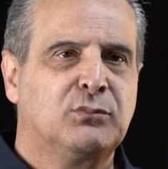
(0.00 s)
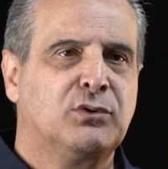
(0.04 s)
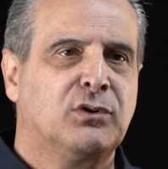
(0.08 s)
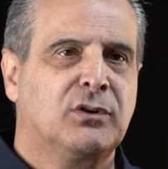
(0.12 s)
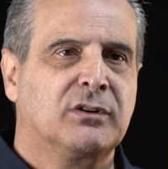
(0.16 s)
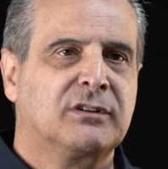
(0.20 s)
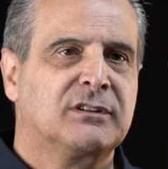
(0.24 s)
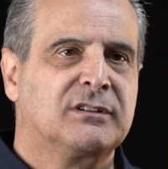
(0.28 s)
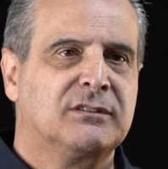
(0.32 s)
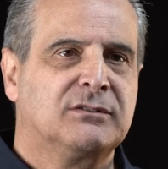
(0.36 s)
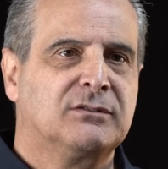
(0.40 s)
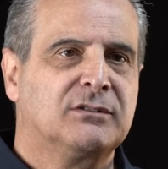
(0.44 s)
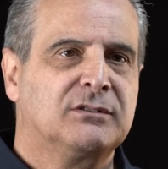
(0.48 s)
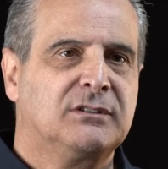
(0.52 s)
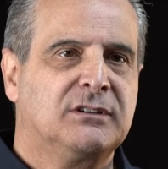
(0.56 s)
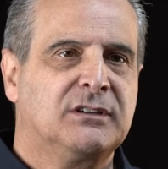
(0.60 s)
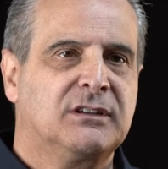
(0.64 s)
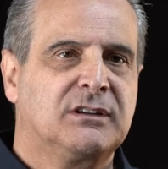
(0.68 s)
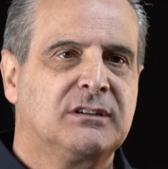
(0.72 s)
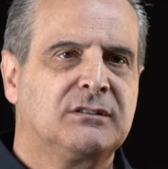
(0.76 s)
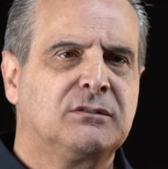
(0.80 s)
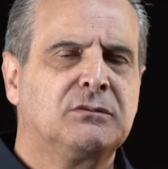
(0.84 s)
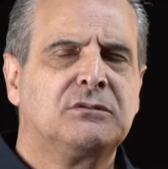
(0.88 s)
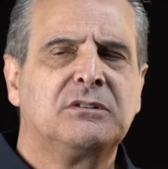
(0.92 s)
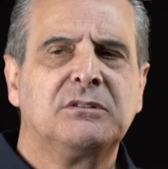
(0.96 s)
buona devo
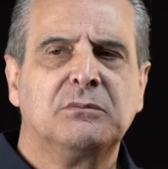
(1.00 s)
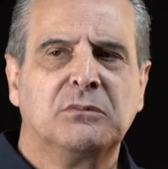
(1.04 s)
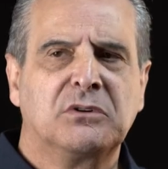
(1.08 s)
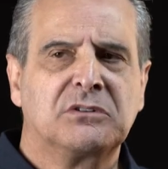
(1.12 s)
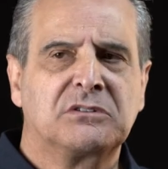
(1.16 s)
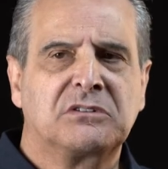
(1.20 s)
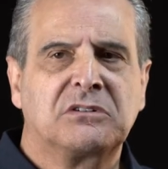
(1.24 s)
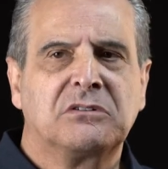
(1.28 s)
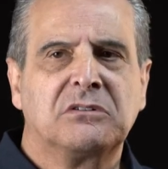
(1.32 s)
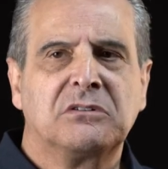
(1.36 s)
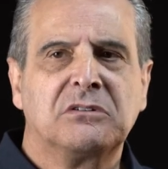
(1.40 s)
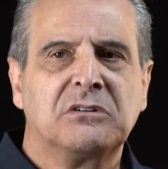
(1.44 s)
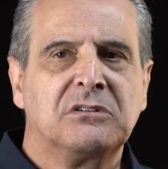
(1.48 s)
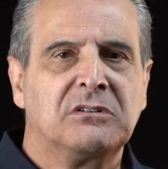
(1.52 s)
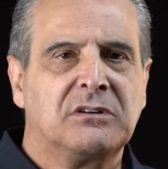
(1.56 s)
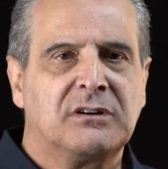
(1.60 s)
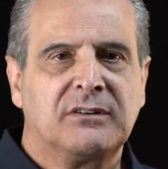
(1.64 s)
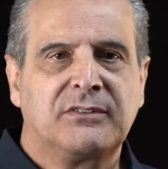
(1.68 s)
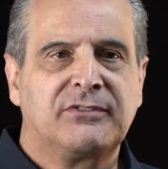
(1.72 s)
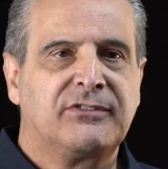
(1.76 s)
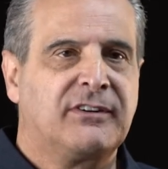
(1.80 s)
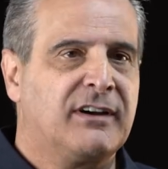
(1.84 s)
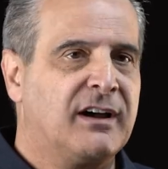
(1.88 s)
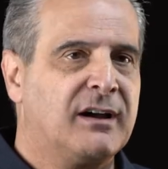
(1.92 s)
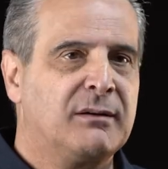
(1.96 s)
dire, tutti molto
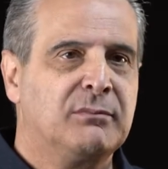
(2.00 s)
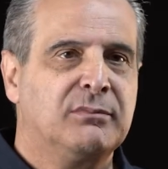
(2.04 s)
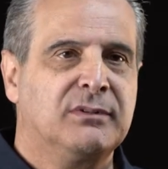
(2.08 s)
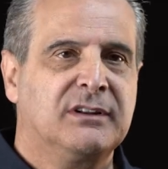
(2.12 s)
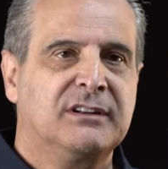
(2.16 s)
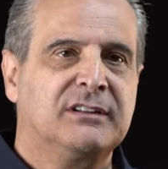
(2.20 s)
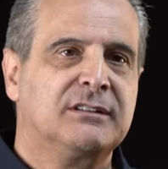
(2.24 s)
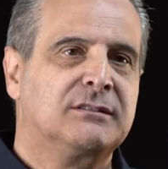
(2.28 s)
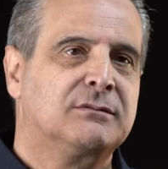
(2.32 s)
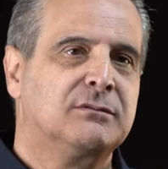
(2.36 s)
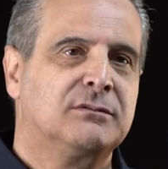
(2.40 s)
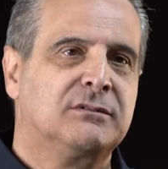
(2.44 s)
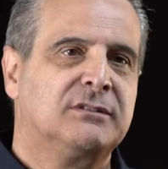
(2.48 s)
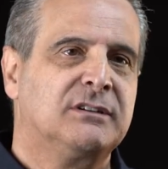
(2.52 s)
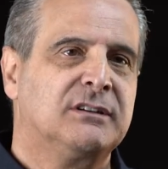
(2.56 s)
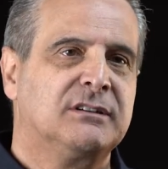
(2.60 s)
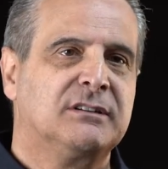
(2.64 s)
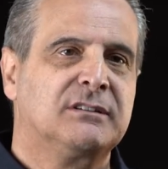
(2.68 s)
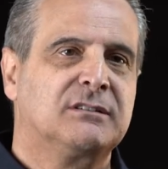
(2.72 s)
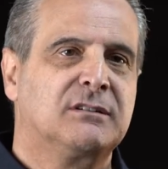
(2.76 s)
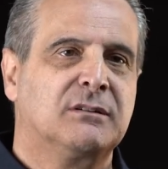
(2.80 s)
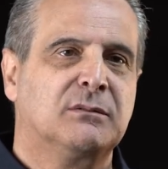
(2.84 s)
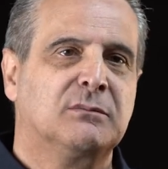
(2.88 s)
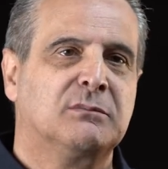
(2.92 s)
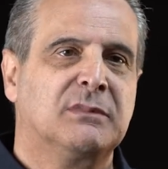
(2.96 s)
affabili, tutti
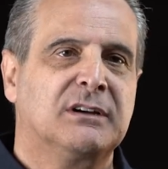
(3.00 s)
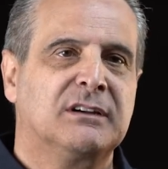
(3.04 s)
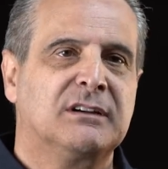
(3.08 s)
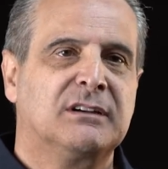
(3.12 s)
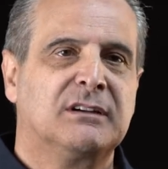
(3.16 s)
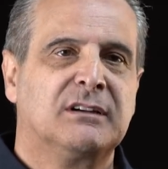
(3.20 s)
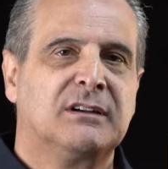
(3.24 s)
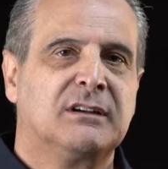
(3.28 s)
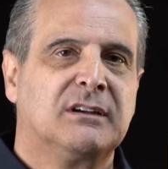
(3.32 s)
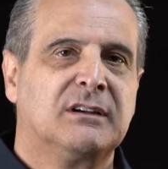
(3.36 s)
insomma